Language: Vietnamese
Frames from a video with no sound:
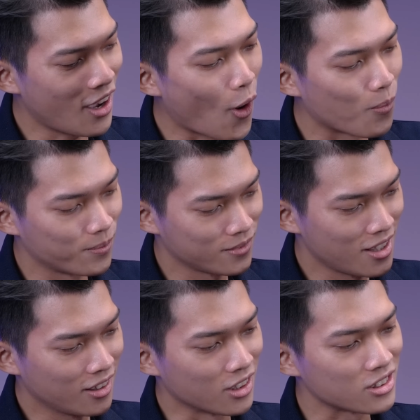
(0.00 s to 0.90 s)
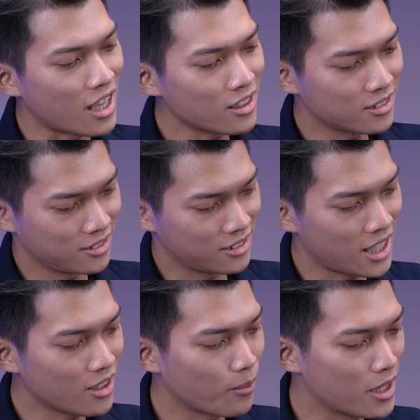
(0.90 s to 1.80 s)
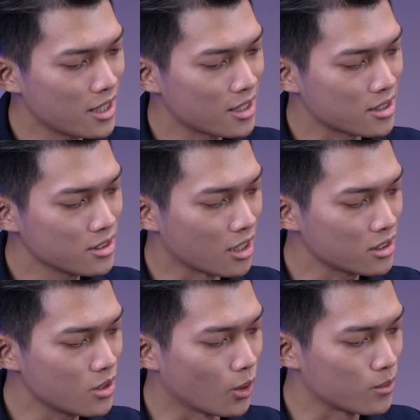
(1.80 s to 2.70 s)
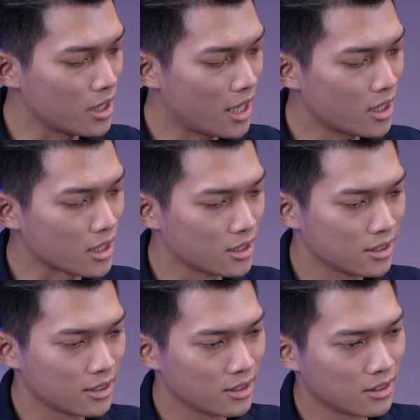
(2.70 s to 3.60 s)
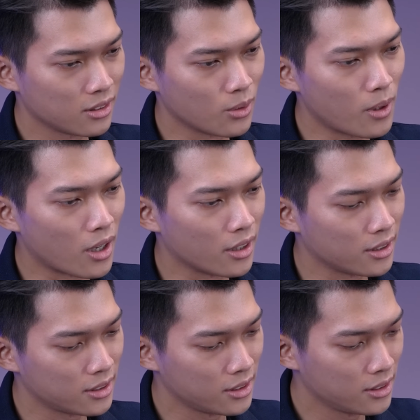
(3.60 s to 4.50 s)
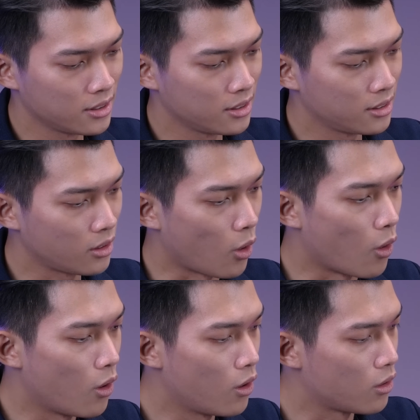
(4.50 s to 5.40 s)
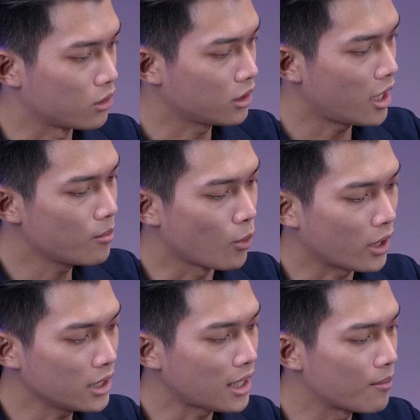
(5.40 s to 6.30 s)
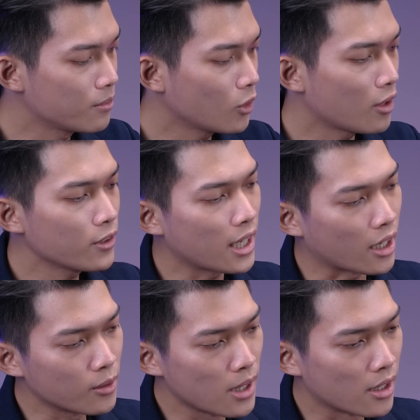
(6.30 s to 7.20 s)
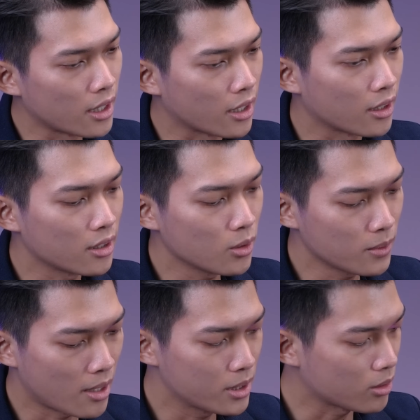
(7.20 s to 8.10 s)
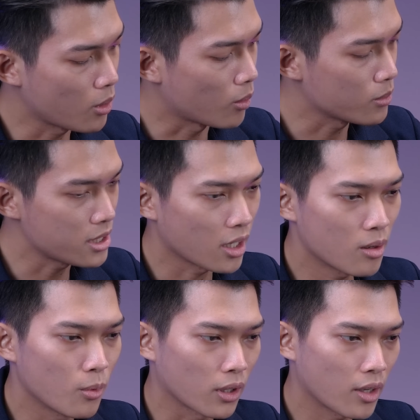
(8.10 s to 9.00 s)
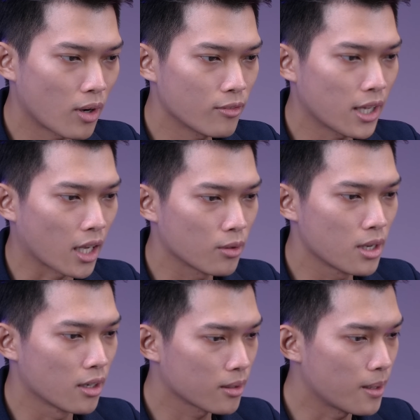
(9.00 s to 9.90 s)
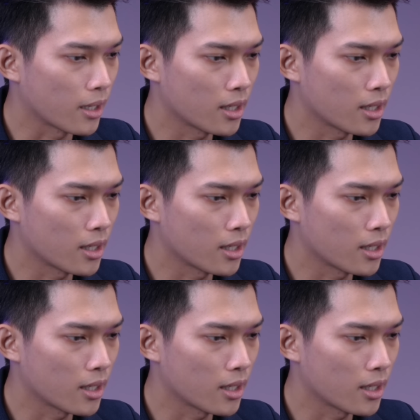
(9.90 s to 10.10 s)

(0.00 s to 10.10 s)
cái hộp đựng sách sách trong đây chắc là hướng dẫn sử dụng gì đây đúng rồi Ồ, thêm một cái tấm graphic card holder này à, Chúng ta bên trong hộp cũng sẽ có một cái graphic card holder các bạn